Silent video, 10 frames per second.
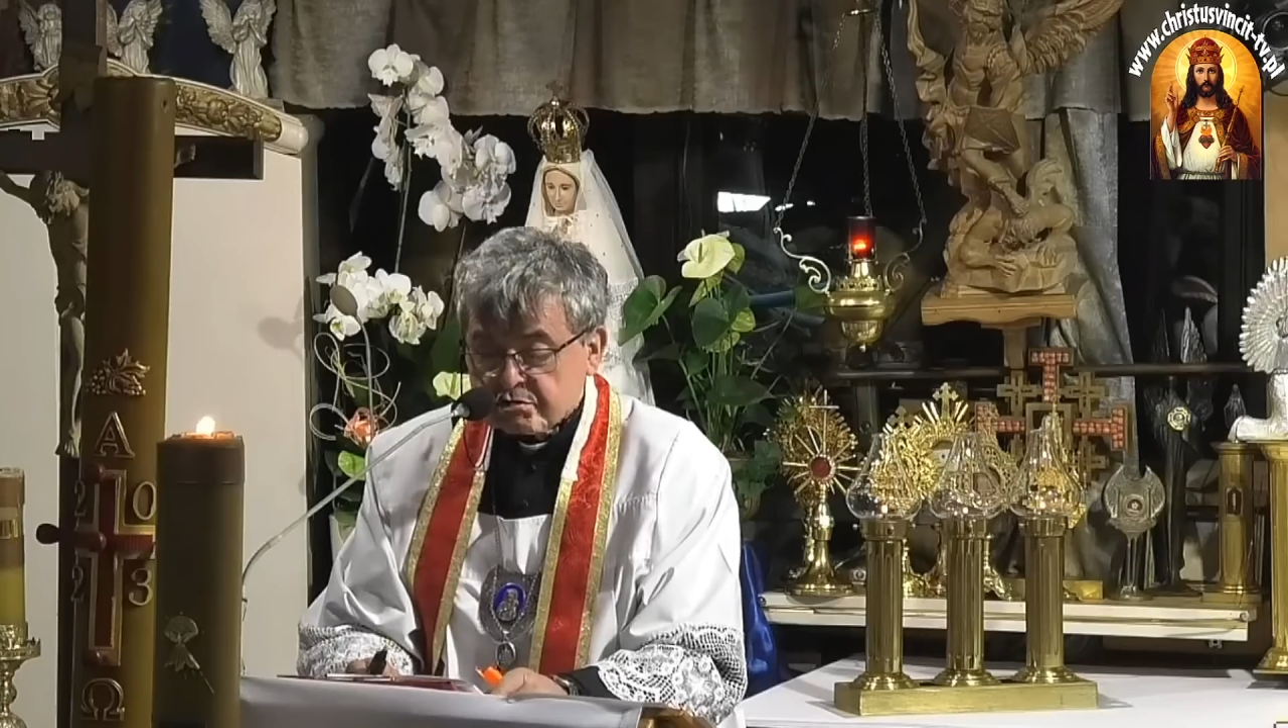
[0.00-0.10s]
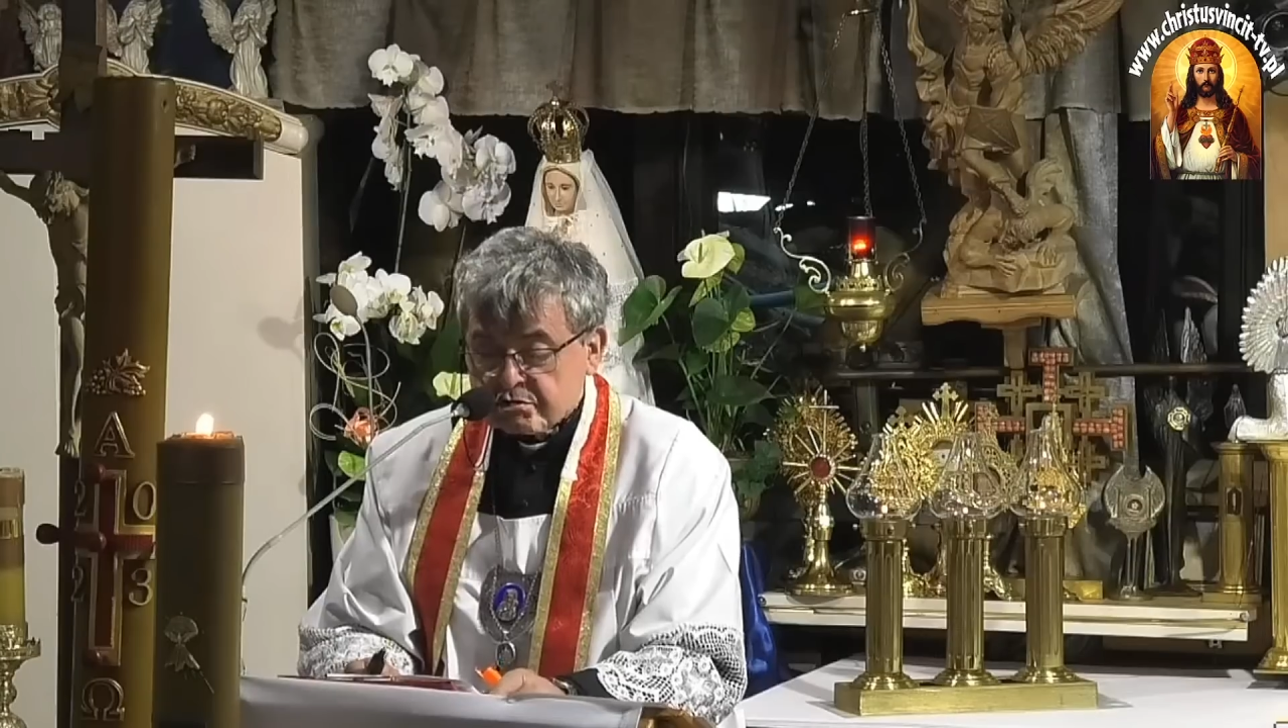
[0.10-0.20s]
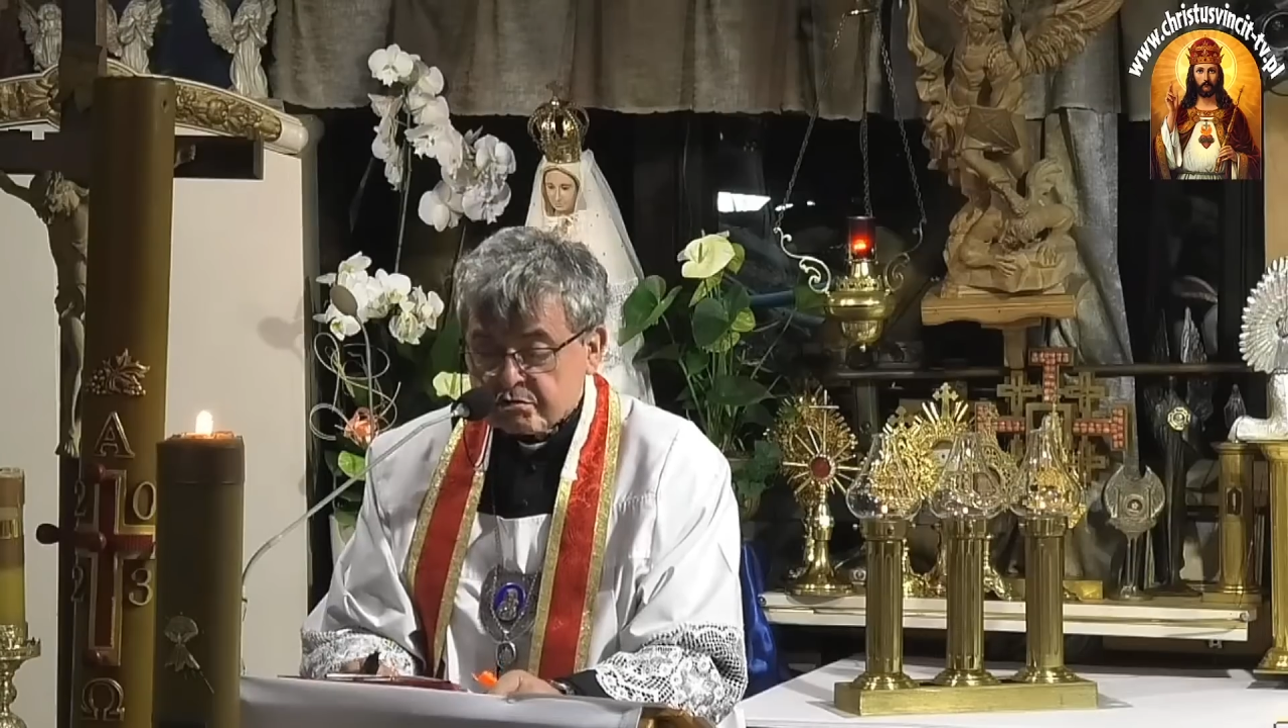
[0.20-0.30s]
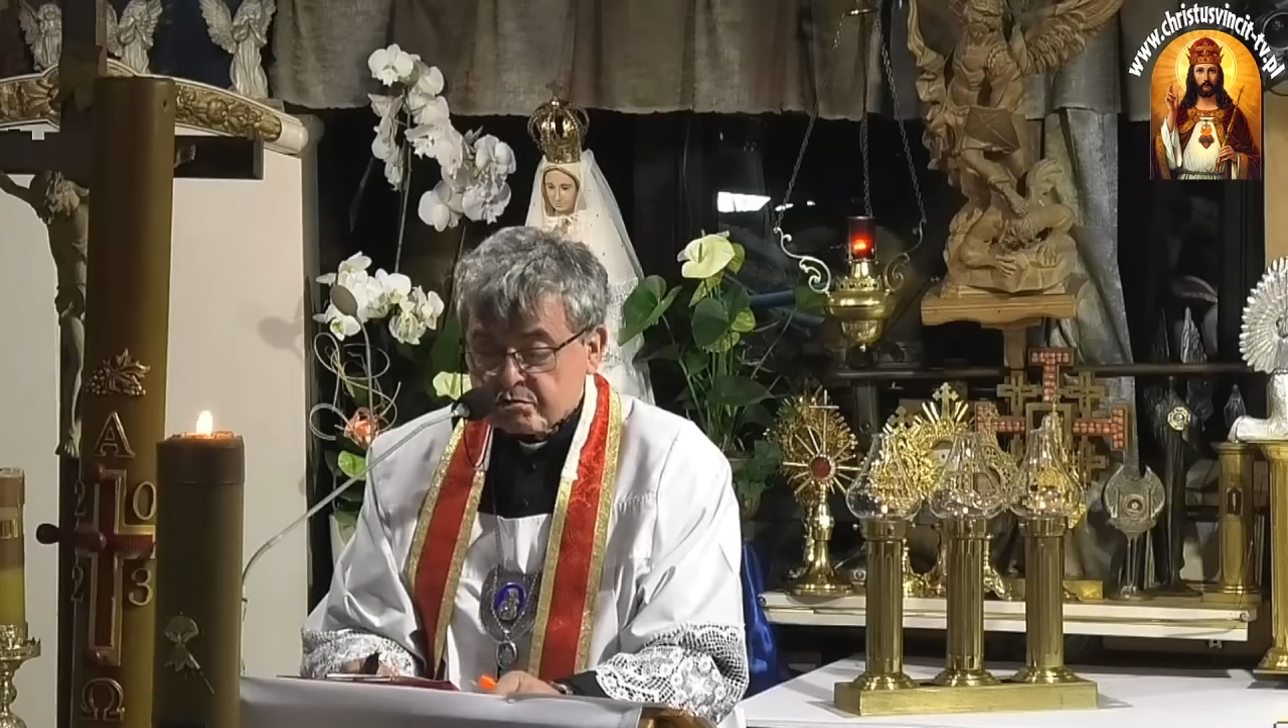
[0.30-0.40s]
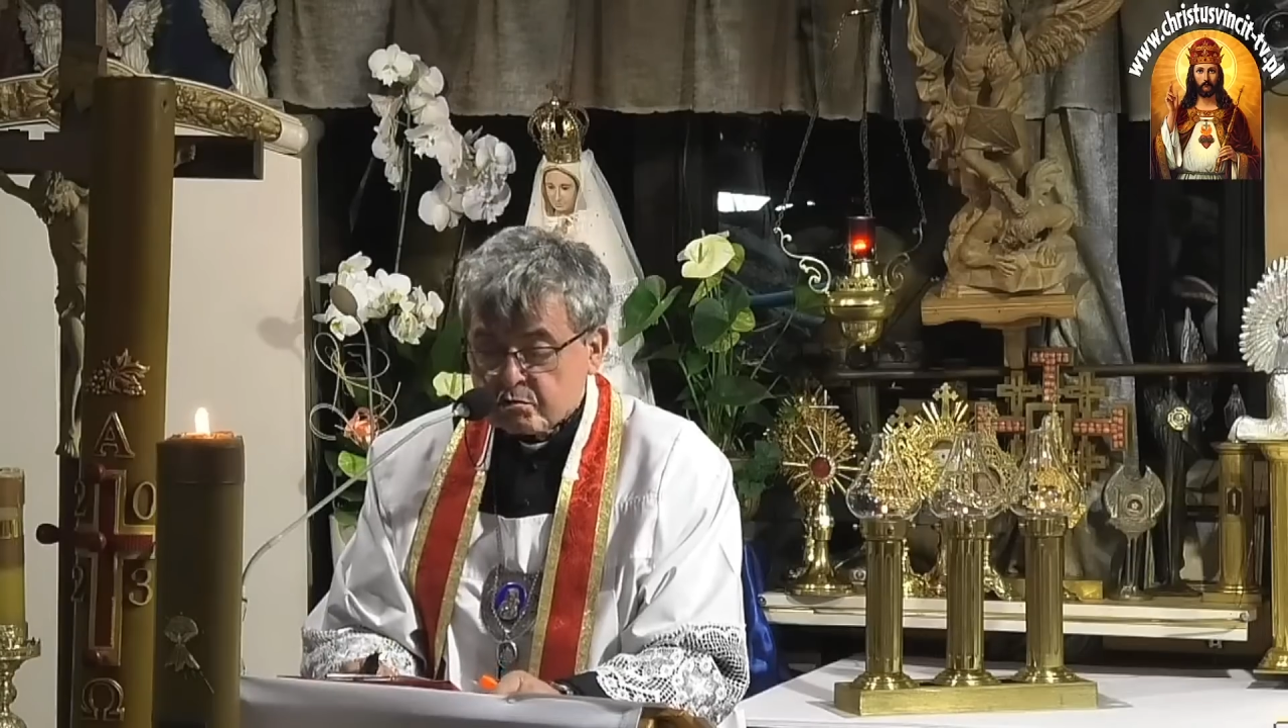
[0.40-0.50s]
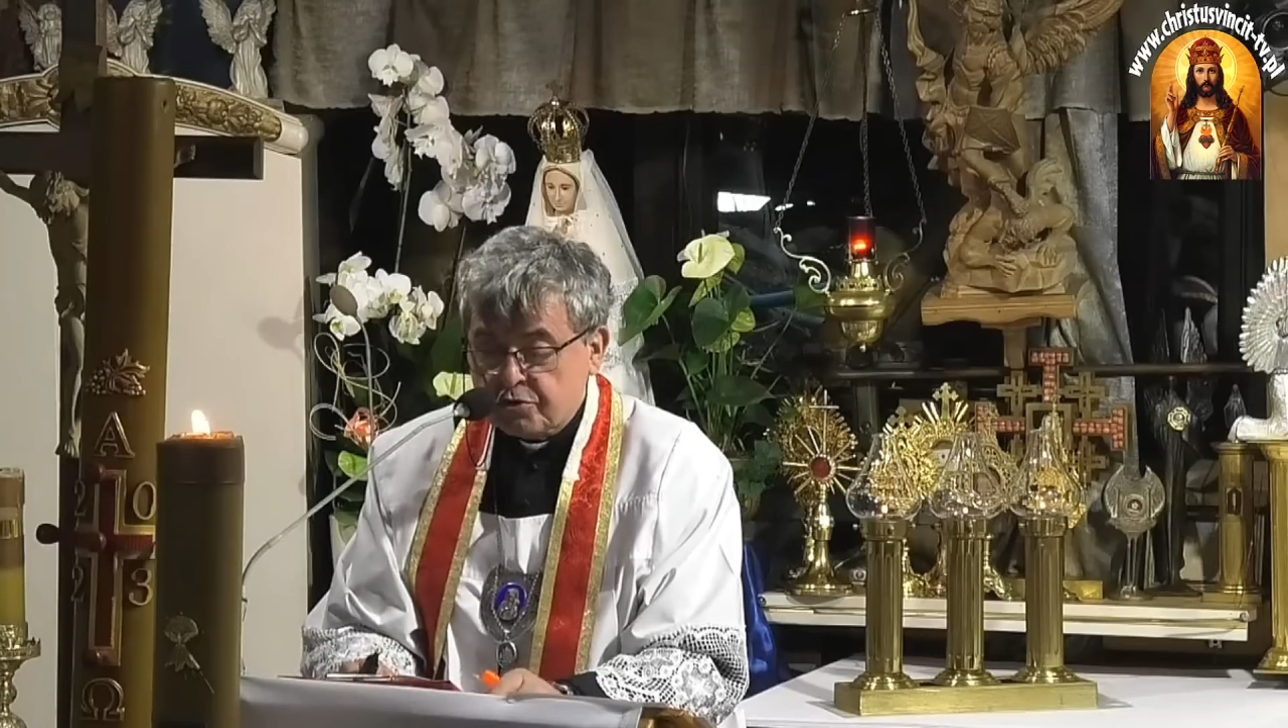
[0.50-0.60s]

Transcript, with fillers: si